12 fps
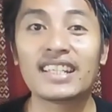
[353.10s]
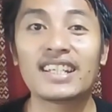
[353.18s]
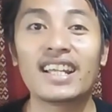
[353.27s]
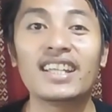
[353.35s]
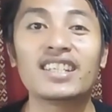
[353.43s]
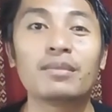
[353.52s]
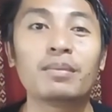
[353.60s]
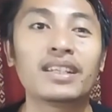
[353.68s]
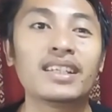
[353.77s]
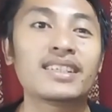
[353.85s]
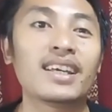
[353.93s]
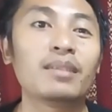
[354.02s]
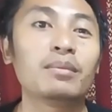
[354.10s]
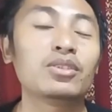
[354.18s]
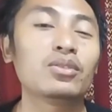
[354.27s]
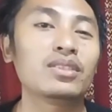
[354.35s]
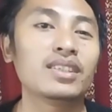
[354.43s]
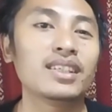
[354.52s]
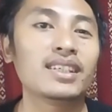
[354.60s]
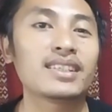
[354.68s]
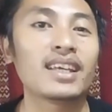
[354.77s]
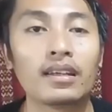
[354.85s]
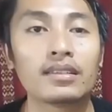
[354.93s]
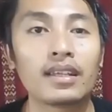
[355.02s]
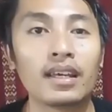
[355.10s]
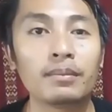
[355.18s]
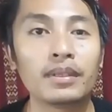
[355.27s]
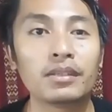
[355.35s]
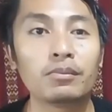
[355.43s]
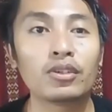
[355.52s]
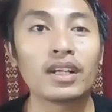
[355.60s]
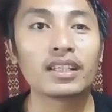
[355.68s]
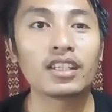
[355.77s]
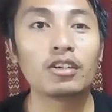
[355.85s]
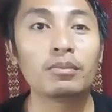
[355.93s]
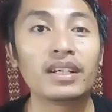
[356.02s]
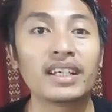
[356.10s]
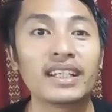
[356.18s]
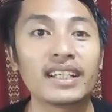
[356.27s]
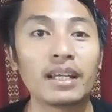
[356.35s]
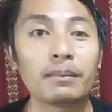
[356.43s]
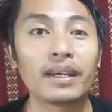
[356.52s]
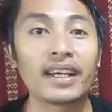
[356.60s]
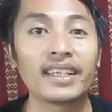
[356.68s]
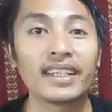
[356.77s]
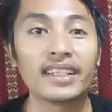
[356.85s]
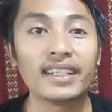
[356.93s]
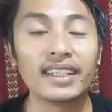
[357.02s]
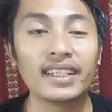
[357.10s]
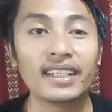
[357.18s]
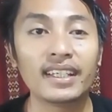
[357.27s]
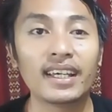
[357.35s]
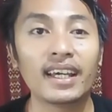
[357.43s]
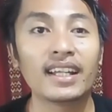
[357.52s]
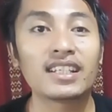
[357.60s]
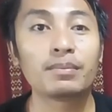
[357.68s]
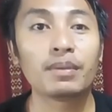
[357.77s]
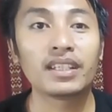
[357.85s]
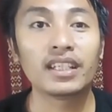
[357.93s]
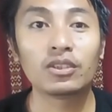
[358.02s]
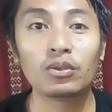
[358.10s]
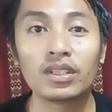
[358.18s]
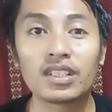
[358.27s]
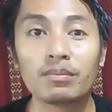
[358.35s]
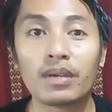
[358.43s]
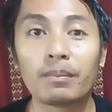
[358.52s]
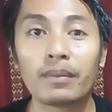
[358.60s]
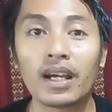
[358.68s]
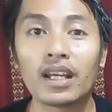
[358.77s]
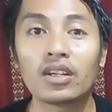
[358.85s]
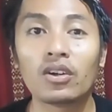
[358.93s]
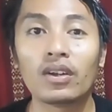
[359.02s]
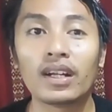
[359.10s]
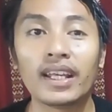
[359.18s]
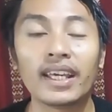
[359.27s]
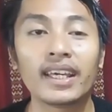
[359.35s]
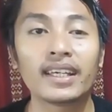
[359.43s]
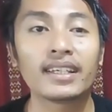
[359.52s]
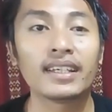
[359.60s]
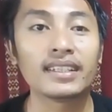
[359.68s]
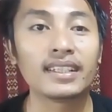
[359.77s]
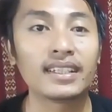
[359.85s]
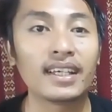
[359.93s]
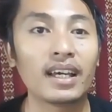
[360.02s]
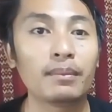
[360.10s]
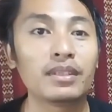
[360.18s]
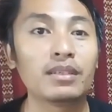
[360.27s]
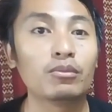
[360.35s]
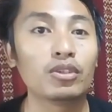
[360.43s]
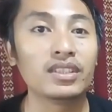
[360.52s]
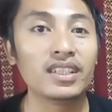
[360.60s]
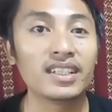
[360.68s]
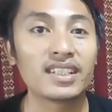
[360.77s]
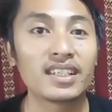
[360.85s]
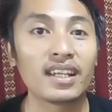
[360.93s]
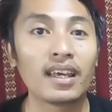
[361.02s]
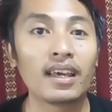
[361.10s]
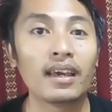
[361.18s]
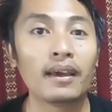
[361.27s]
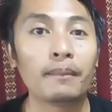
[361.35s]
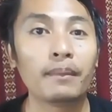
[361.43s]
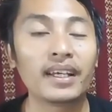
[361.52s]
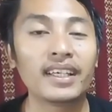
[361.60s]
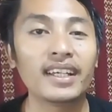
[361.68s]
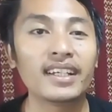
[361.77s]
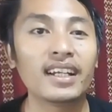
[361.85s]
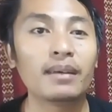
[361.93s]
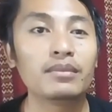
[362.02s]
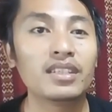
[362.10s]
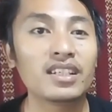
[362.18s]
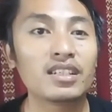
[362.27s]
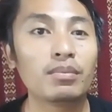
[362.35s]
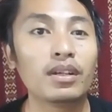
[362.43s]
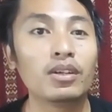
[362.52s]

Selain seperti saat mencuci, saat menjemur atau mengeringkan pakaian ini, hal seperti itu disebabkan oleh ketika menjemur jeans. Bagian dalam jeans